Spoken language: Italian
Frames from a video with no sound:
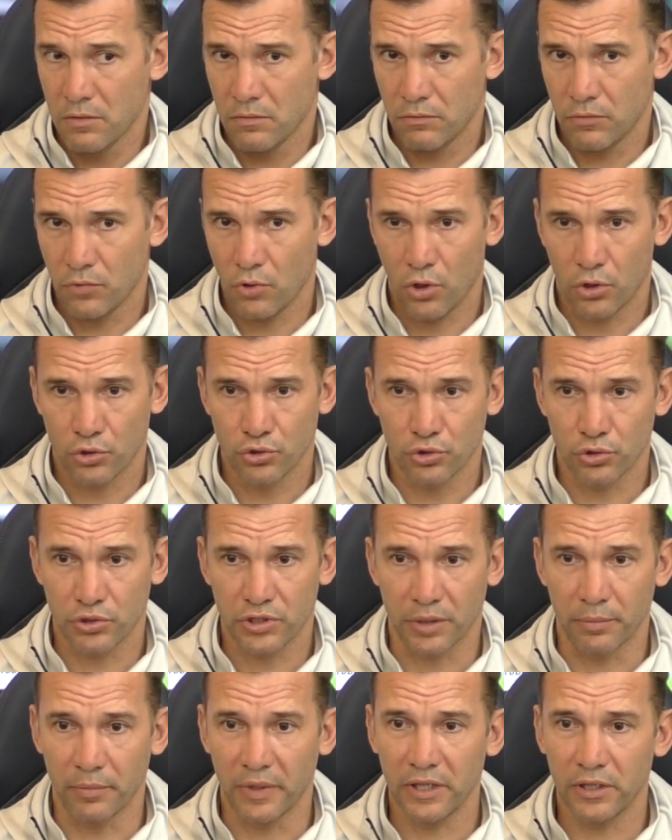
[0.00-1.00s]
No,
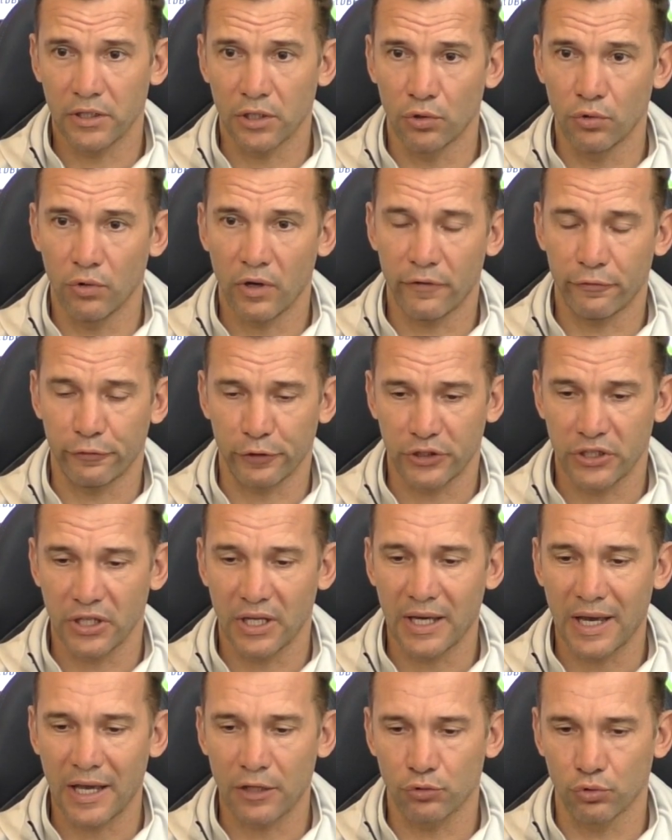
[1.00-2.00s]
giustamente lui ha
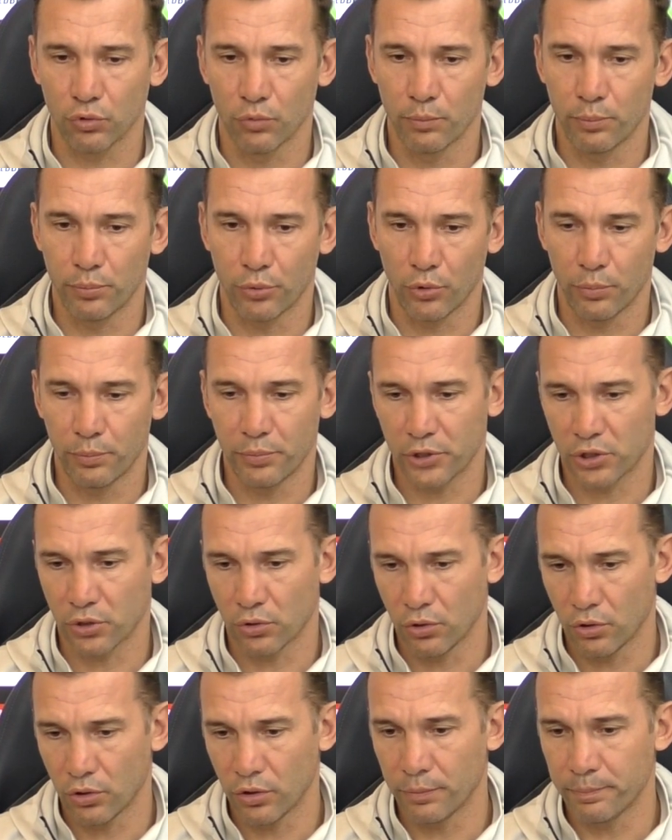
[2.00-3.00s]
faticato un po',
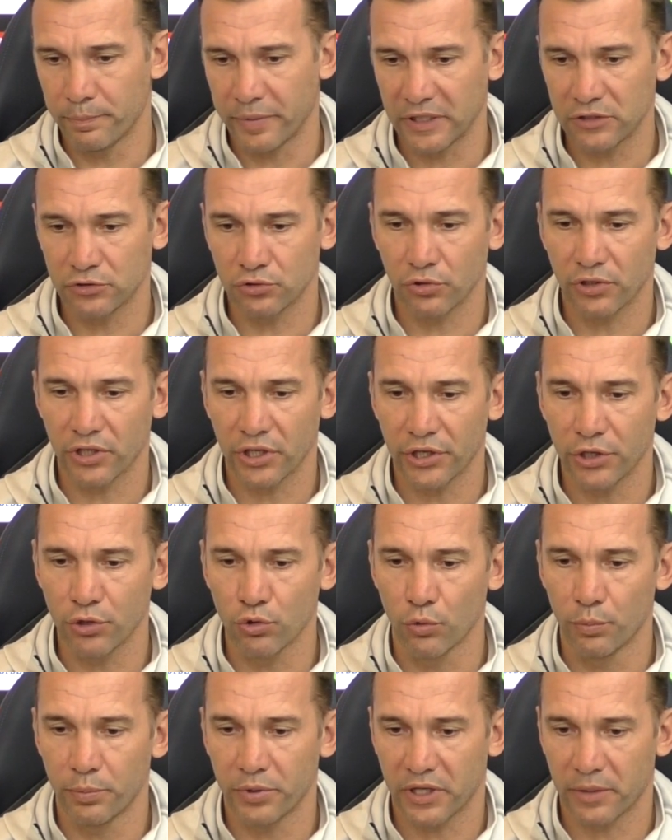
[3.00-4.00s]
però penso che
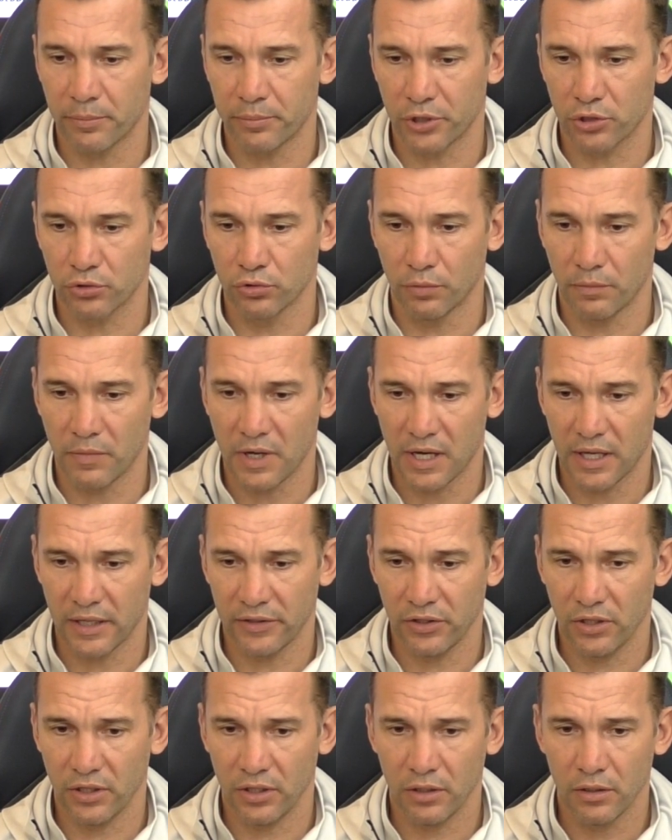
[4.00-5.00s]
recupera per
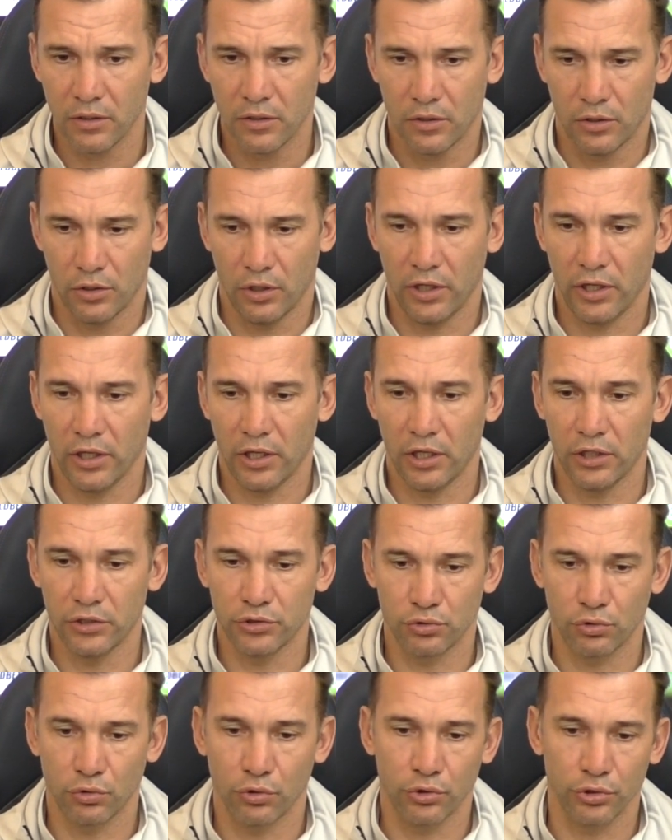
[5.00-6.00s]
domani, eh, la
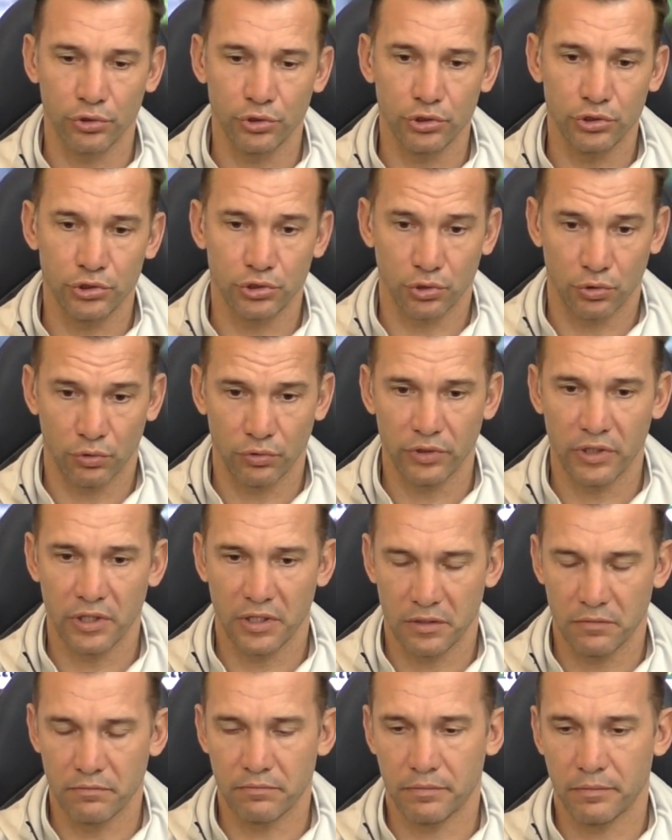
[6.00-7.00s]
sua
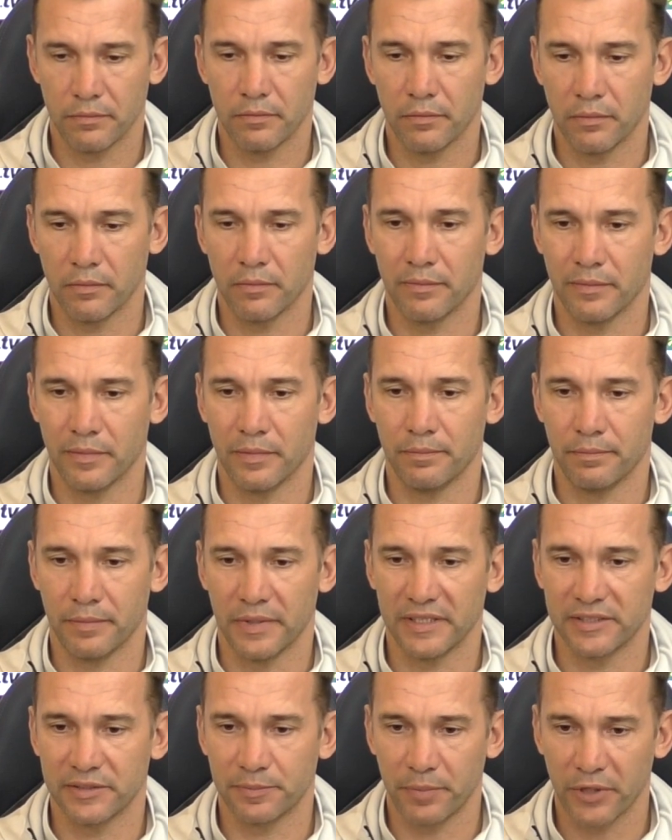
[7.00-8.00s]
condizione mh, mm,
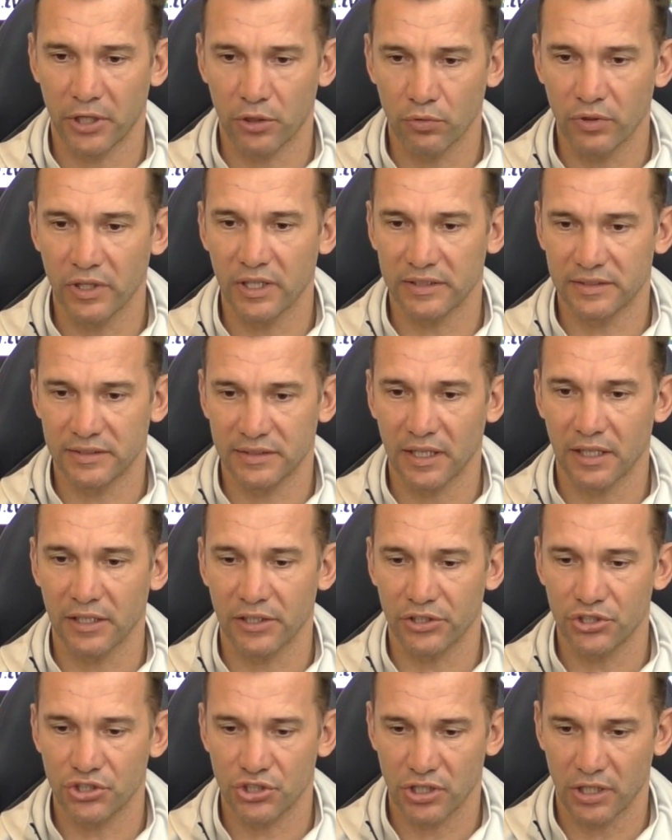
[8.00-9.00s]
mm, spero che sta
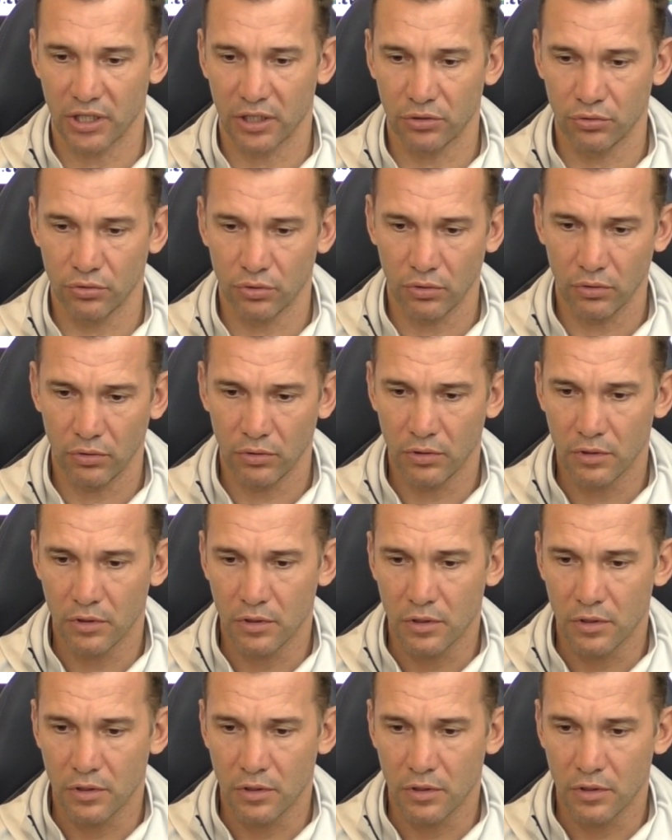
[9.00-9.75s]
crescendo,